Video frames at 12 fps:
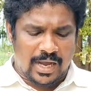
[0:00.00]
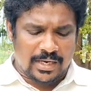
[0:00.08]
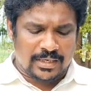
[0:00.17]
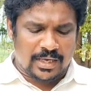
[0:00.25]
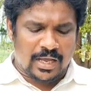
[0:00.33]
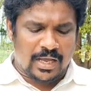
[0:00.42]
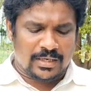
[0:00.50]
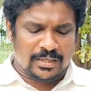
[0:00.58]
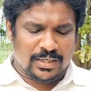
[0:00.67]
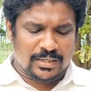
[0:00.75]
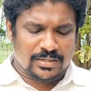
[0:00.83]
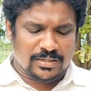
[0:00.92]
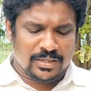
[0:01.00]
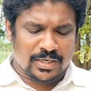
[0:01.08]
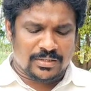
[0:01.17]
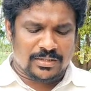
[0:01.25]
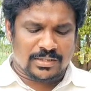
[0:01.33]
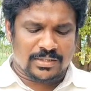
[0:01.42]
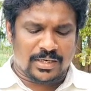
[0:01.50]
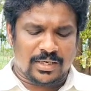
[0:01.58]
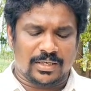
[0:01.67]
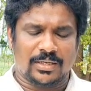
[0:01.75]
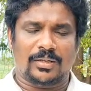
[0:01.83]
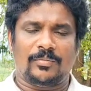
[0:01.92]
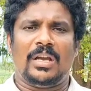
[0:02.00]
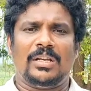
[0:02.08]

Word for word: ఆయన ఆజ్ఞ ఇచ్చి రక్షిస్తాడట